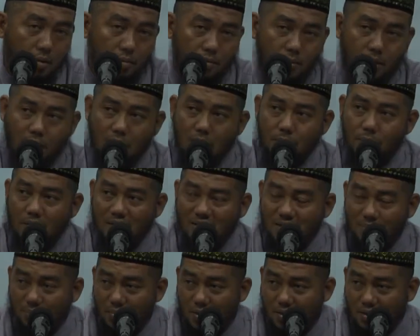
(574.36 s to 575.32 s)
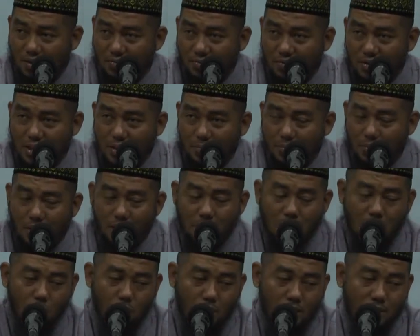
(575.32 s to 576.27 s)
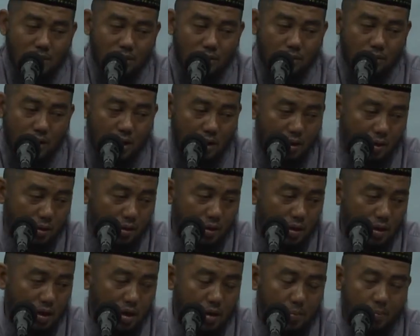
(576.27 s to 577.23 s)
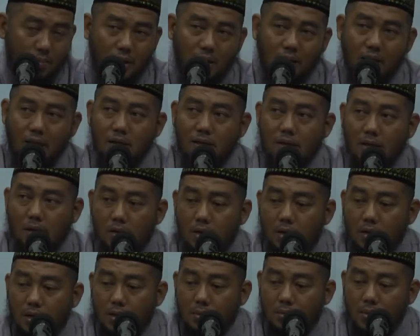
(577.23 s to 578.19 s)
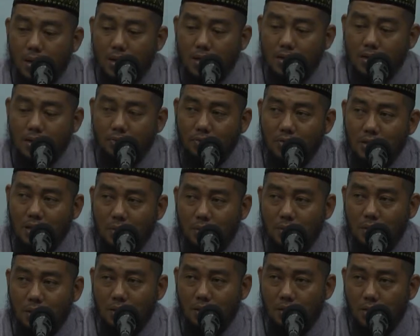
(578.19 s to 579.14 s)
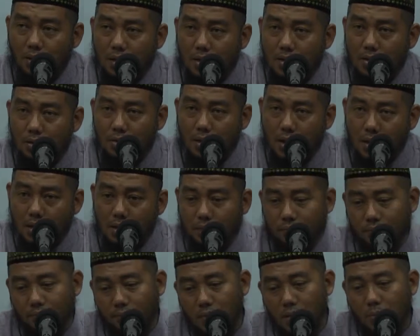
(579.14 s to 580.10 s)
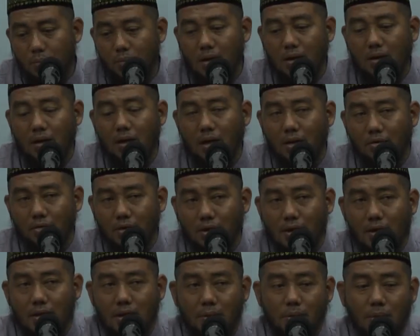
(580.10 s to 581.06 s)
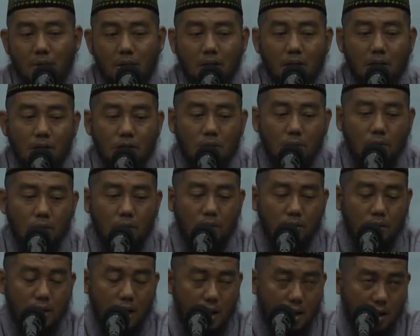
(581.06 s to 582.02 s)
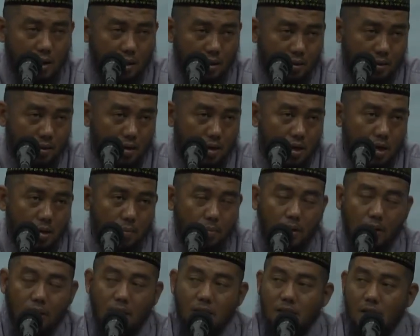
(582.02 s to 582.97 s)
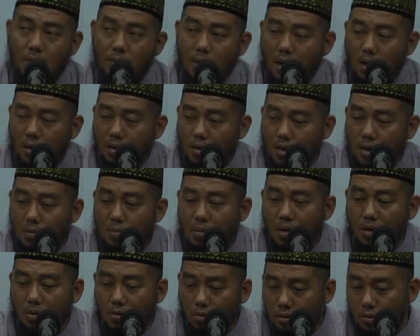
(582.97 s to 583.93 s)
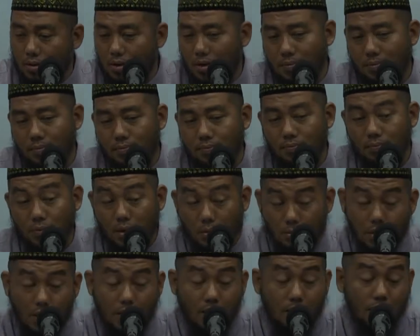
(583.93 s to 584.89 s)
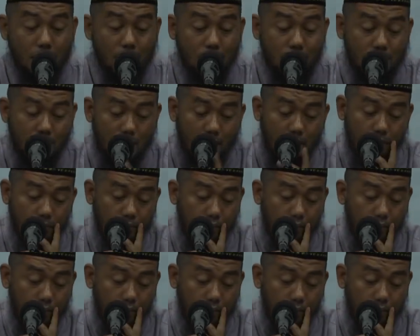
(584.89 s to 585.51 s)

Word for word: Mereka persempit sifat-sifat Allah Azza wa Jal. Mereka selewengkan makna sifat-sifat Allah Azza wa Jal. Mereka nafikan sifat Allah Subhanahu wa taala. Mereka samakan Allah dengan makhluknya mereka tersesat.